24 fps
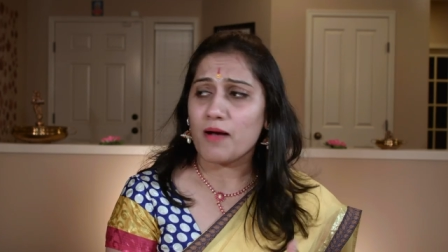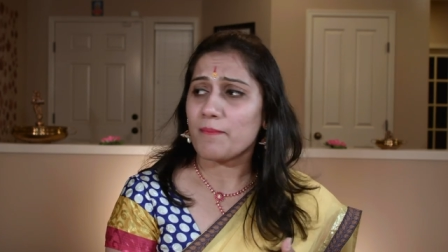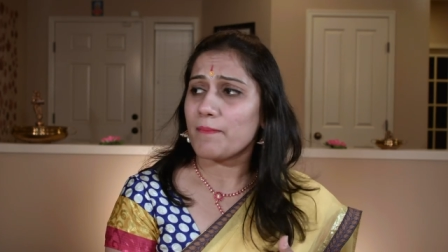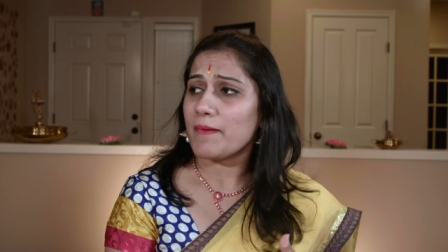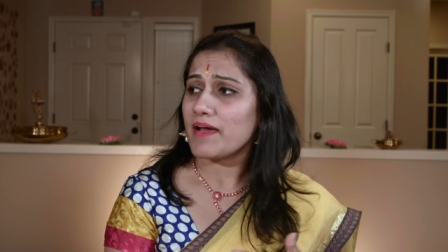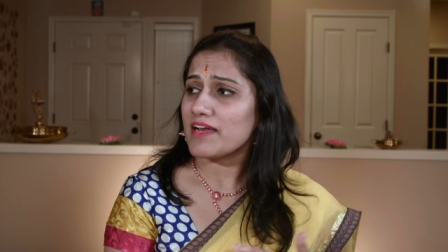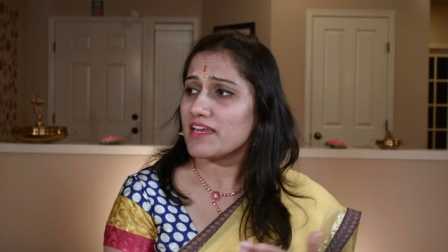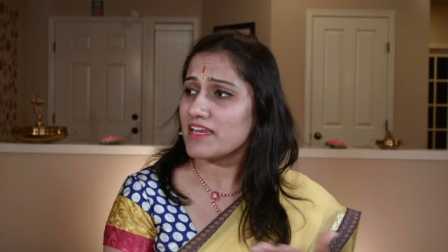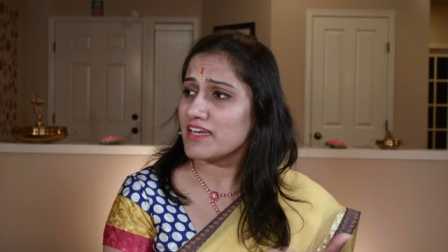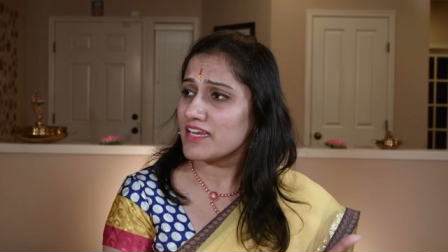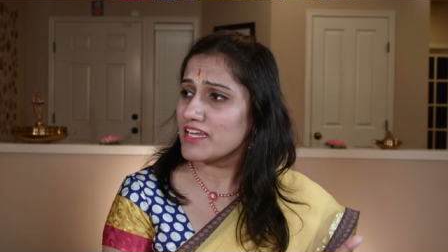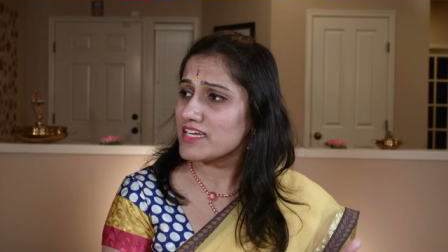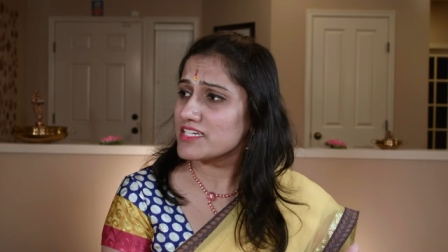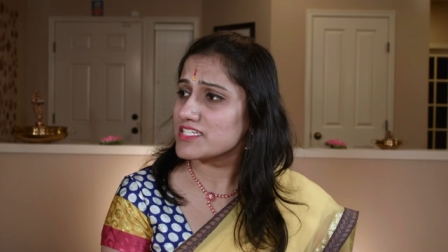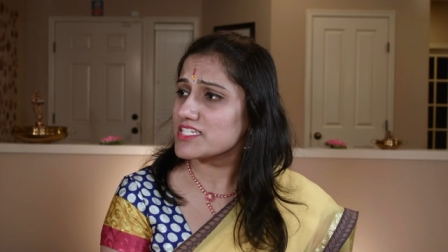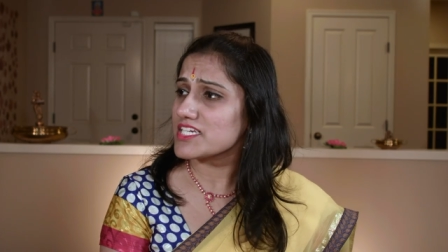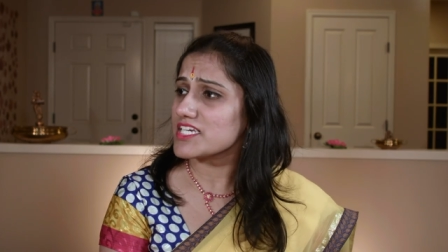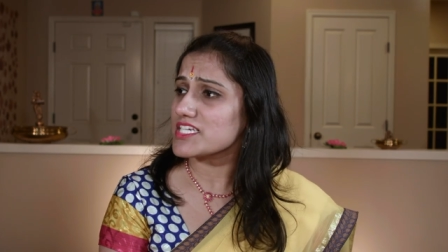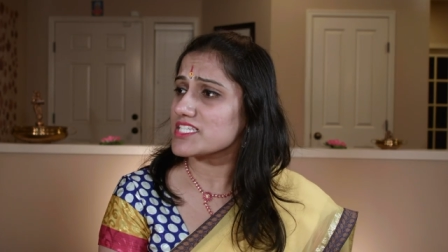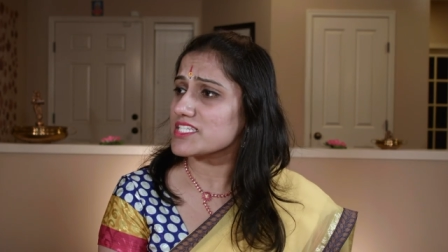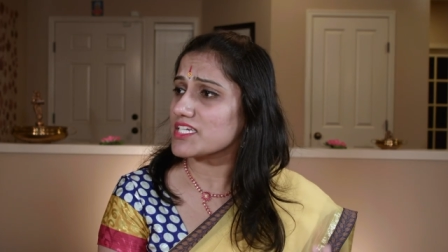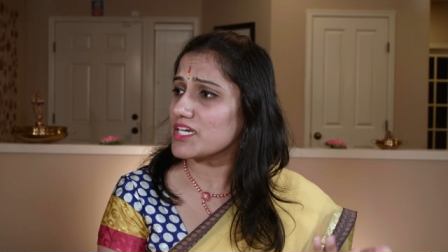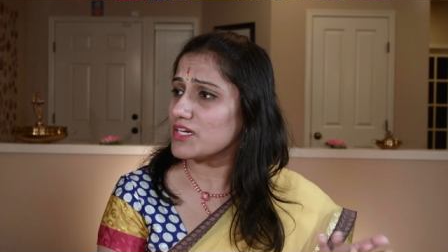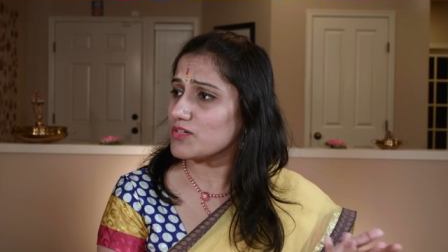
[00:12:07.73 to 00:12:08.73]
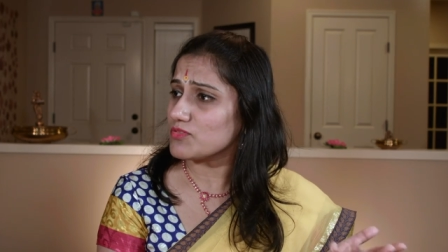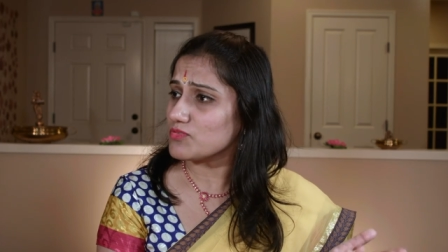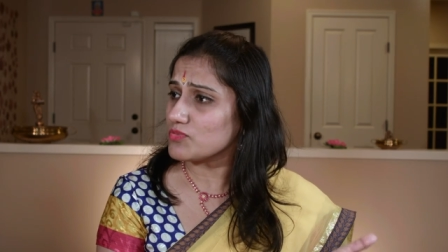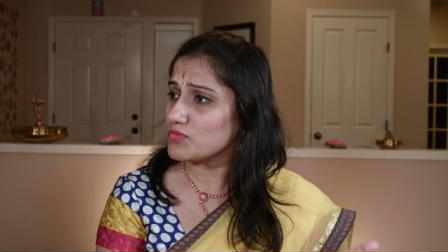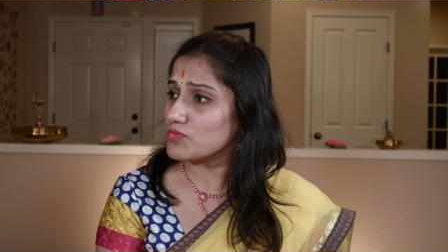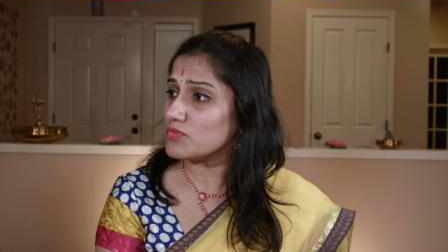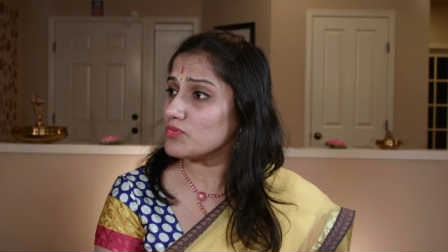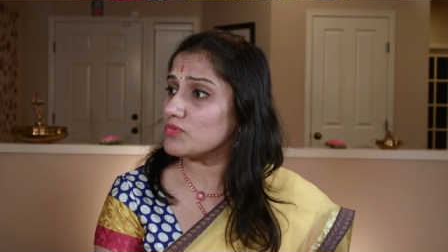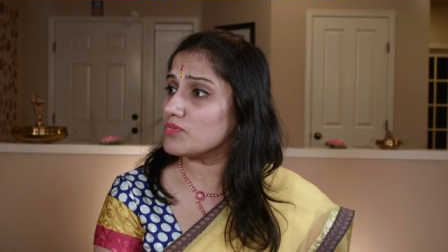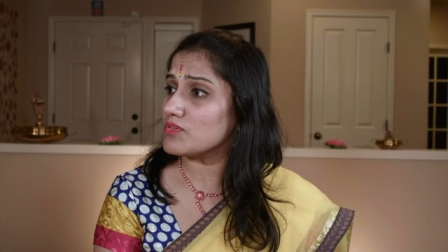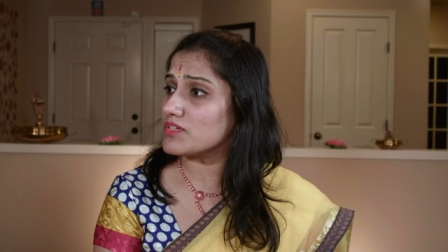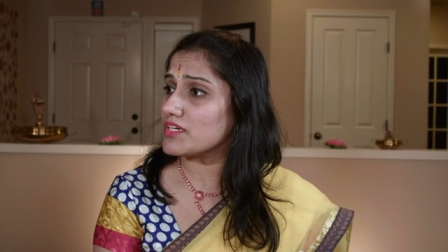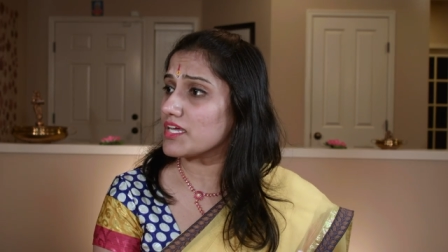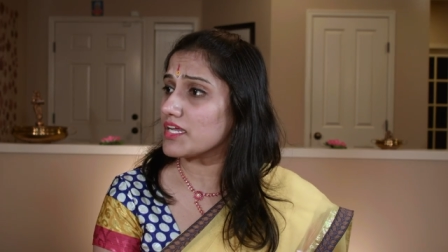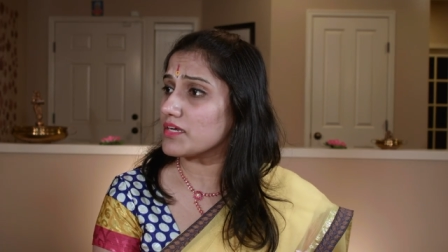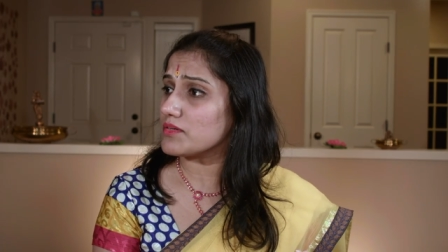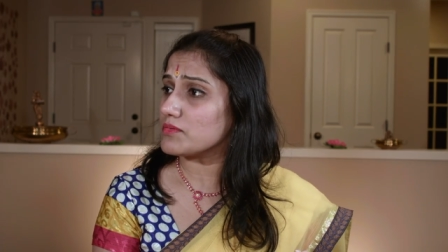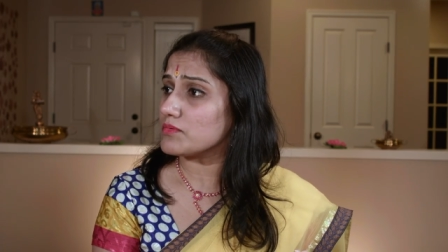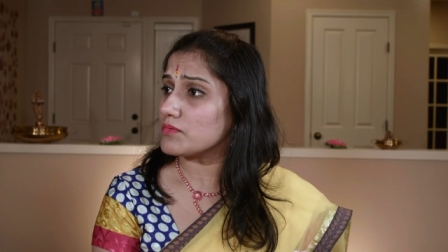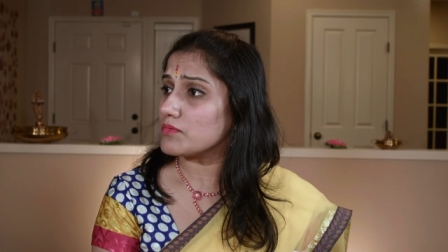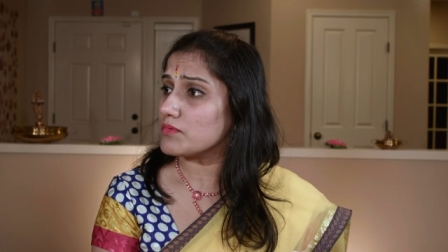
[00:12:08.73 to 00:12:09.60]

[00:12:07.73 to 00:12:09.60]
పని నేను చేసుకెళ్తూ ఉంటాను